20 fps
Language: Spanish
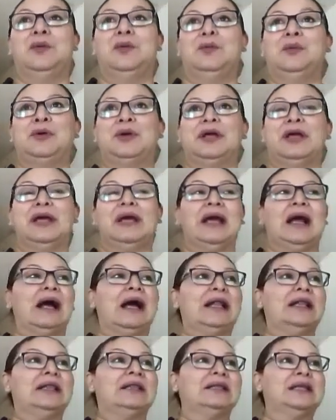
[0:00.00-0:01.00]
Porque
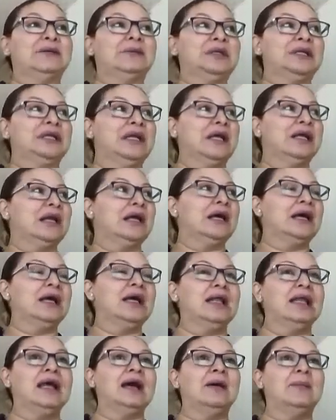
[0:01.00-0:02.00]
al terminar
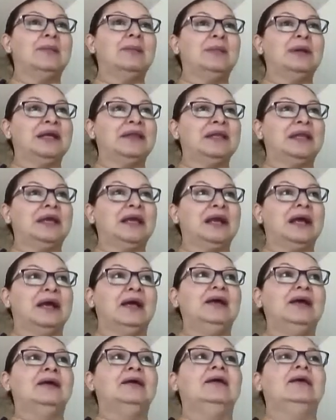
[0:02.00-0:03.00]
la, la
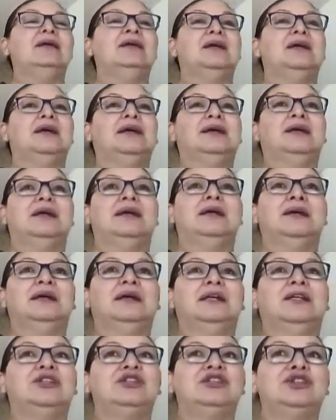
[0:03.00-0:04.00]
prédica,
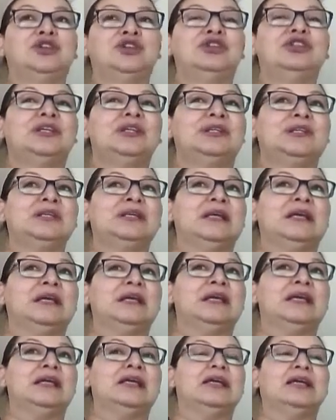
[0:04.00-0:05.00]
yo sentí
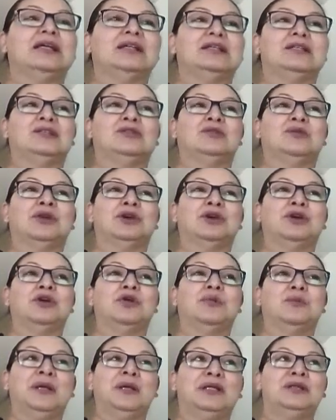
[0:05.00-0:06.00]
que estuvo
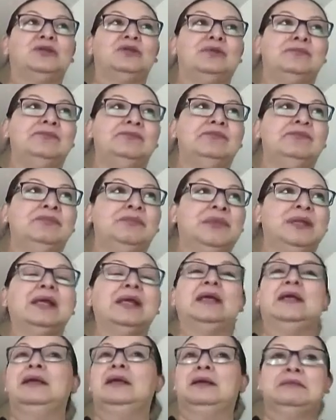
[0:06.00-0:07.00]
incompleto.
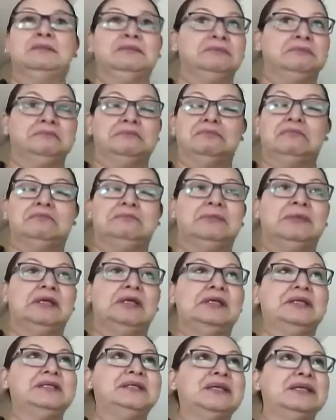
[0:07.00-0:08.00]

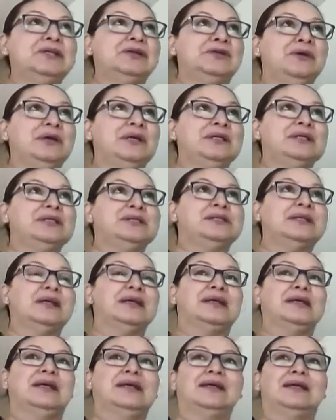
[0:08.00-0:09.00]
Quise yo
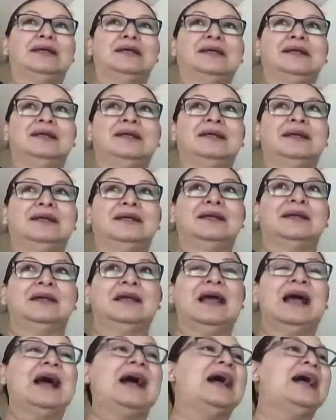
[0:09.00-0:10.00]
este
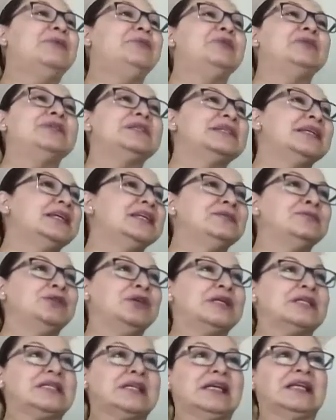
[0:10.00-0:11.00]
ay, pues es que eres muy
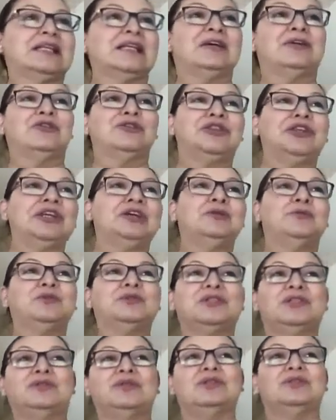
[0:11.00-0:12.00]
exigente contigo,
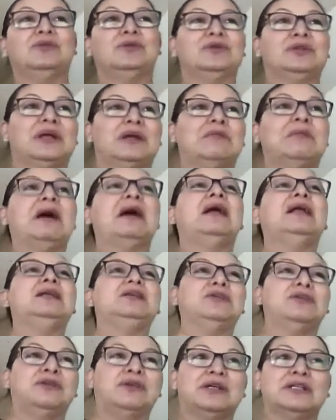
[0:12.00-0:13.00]
pues sí no estuvo tan mal,
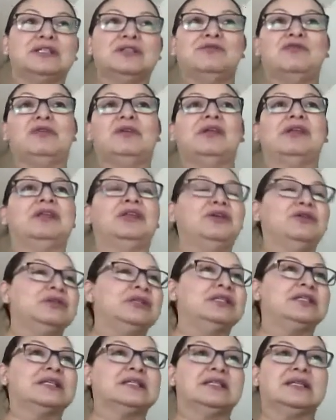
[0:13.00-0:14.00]
yo creo que sí fue de Dios,
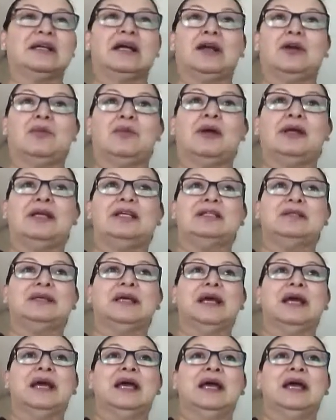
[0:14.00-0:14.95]
y se acercaron varias